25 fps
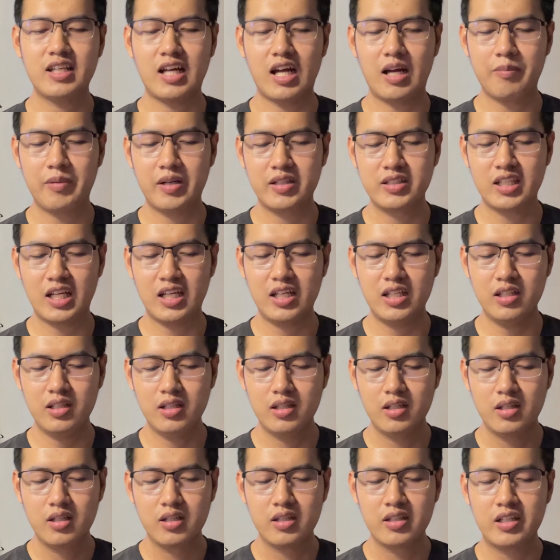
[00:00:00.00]
จะไปใช้
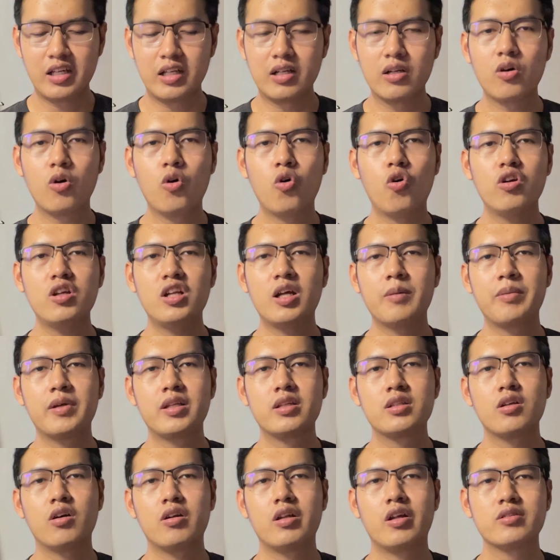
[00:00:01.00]
เขียนโค้ดเนี่ยเป็
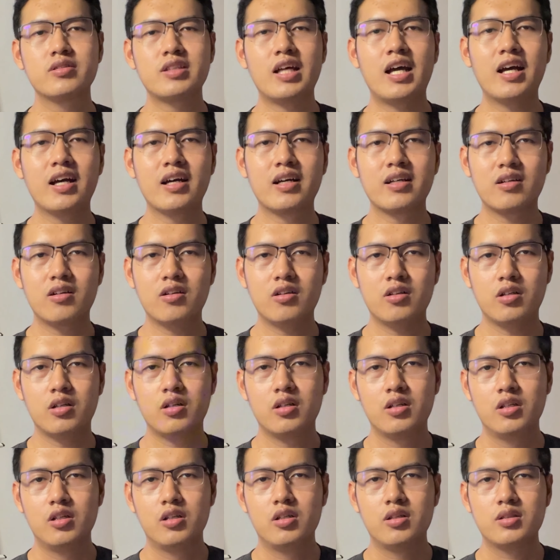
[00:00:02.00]
นจอแนวตั้งก็
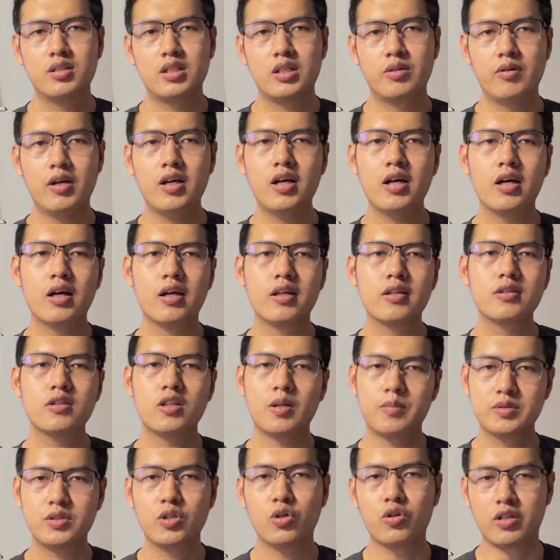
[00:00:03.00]
ถือว่าต
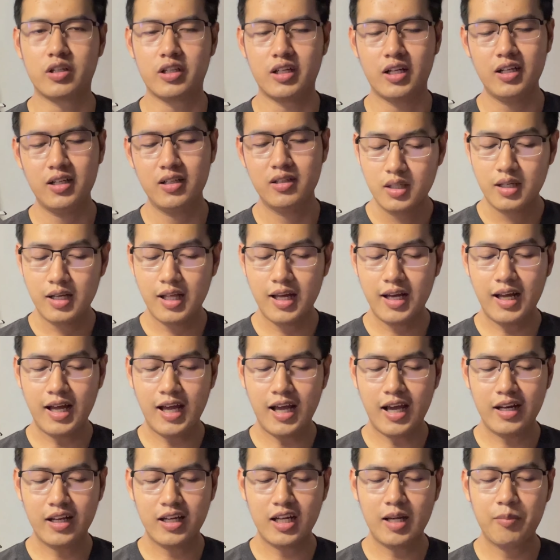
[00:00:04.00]
อบโจทย์นะ รา
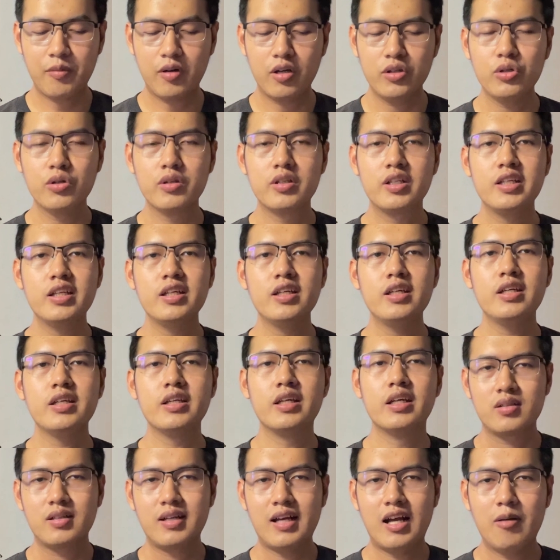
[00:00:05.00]
คานะครับก็อยู่ที่
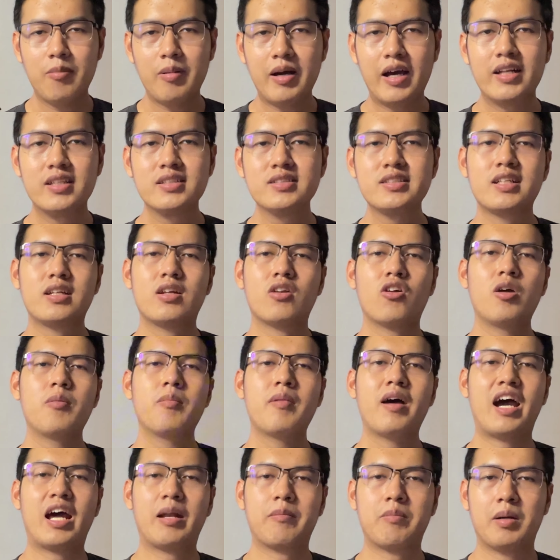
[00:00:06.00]

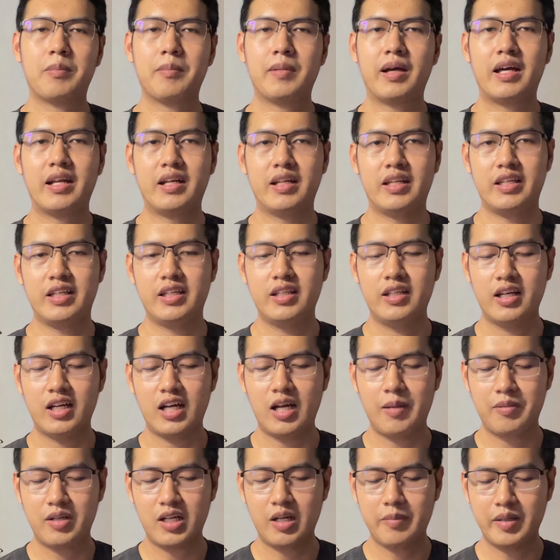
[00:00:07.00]
9,700 บาทประมาณนี้นะค
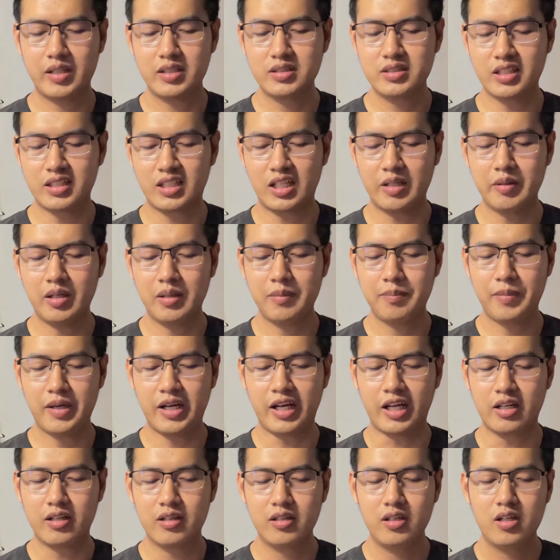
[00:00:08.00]
รับ 9,700
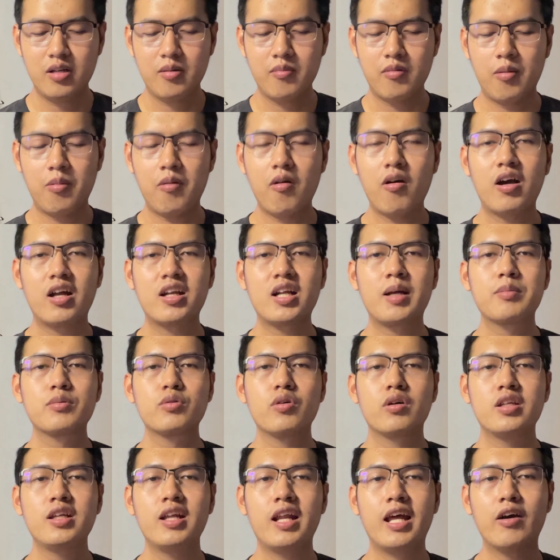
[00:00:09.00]
9,800พอๆกันกับ
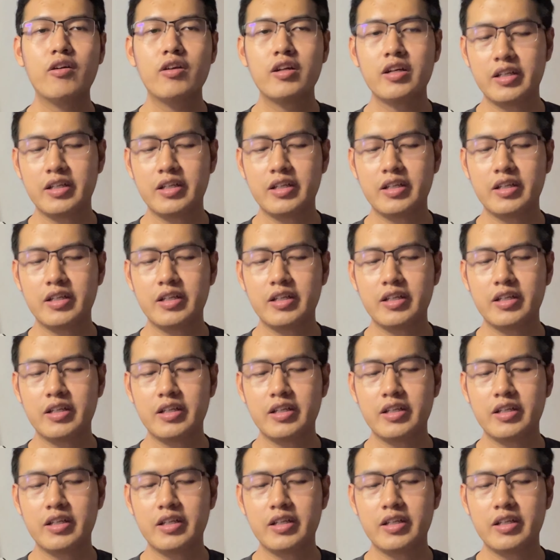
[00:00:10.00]
ตัวที่แล้วเล